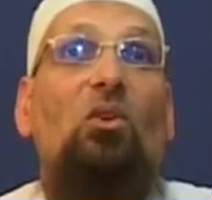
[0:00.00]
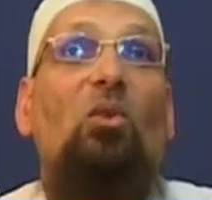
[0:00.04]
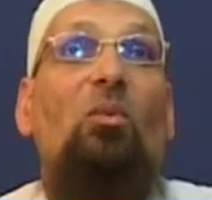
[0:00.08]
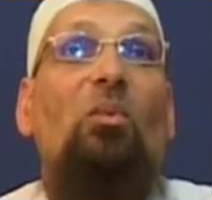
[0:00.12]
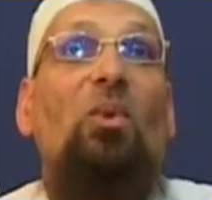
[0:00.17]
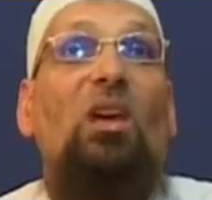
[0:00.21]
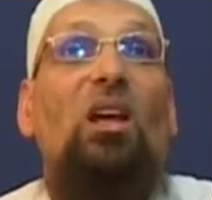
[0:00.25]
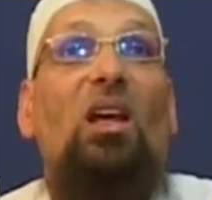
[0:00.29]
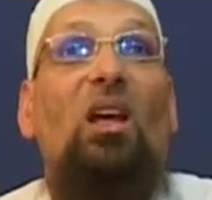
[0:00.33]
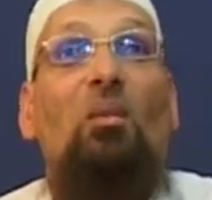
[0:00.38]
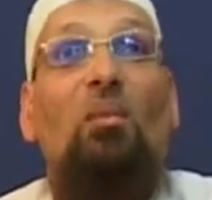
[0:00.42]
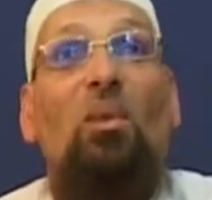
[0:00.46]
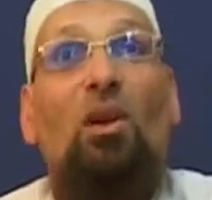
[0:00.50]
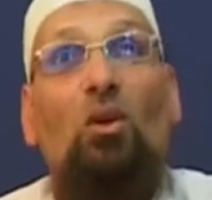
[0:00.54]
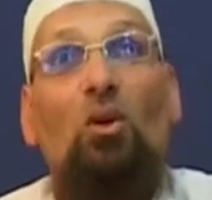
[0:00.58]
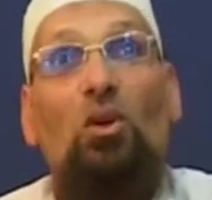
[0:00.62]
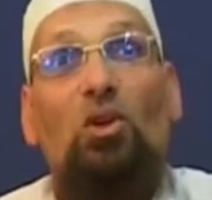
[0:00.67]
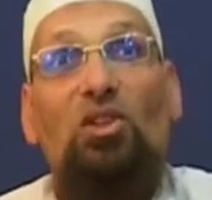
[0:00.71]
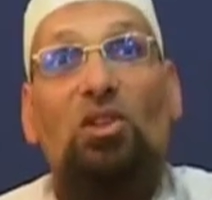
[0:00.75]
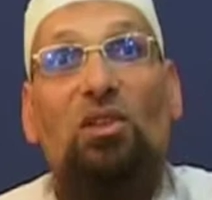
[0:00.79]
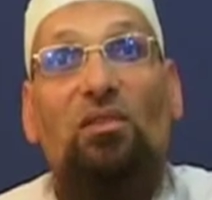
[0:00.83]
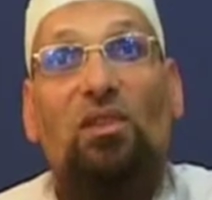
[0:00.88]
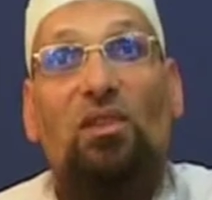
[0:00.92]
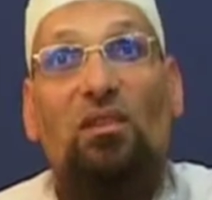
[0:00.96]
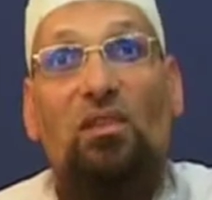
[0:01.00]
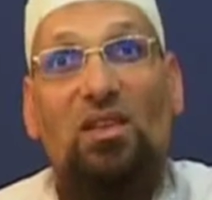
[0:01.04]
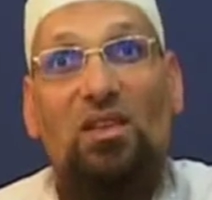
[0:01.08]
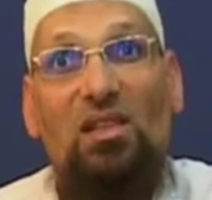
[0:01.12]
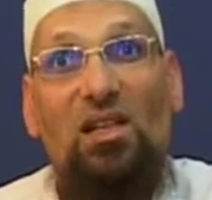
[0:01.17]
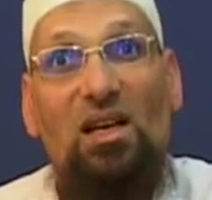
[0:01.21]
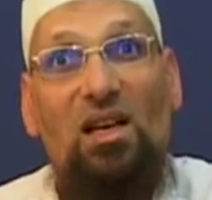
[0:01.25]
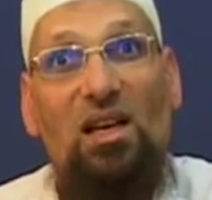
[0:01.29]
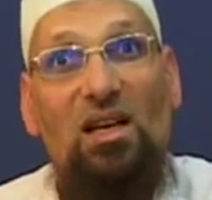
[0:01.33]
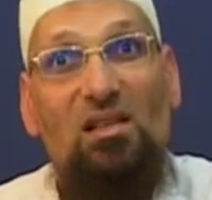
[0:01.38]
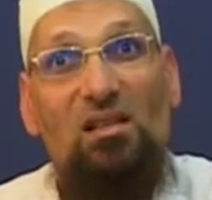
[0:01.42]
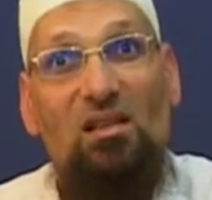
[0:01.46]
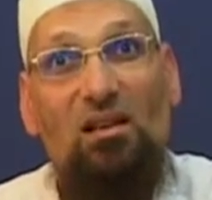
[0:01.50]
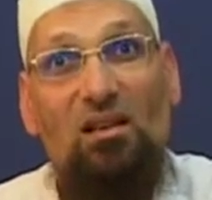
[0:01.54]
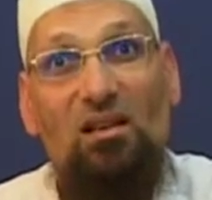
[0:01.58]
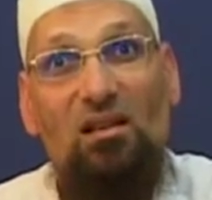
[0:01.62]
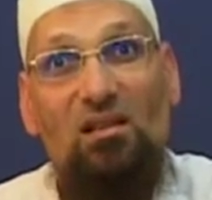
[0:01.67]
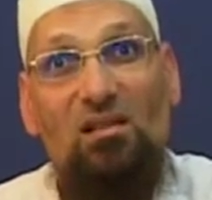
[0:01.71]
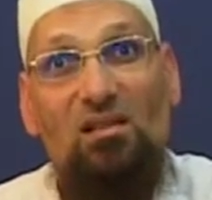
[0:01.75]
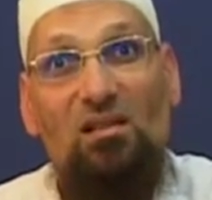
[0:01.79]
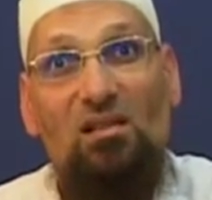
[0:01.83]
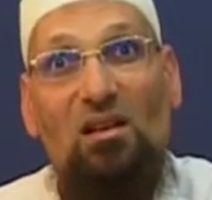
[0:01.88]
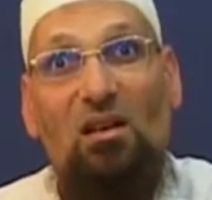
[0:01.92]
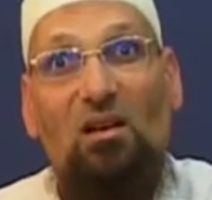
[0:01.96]
ومن غير ما نخش في تفاصيل هذه
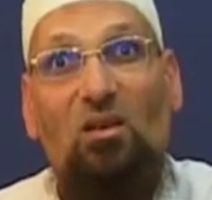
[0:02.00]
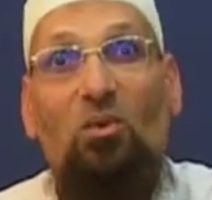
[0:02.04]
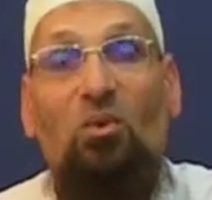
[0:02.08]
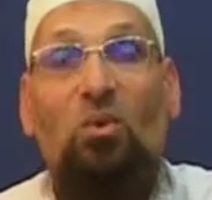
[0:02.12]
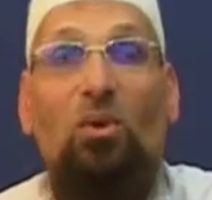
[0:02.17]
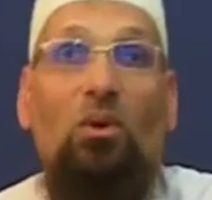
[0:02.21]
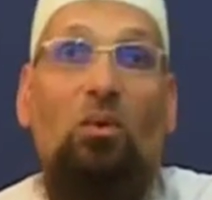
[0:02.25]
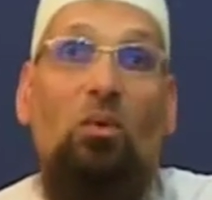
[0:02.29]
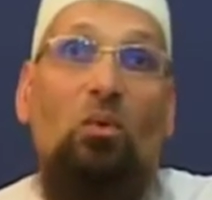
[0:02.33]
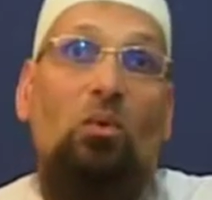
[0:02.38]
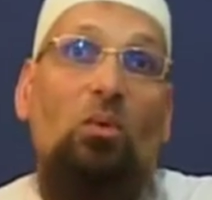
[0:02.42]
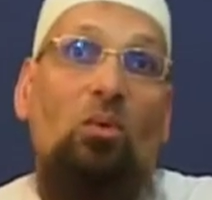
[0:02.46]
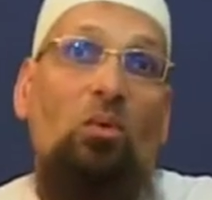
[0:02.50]
القصة و...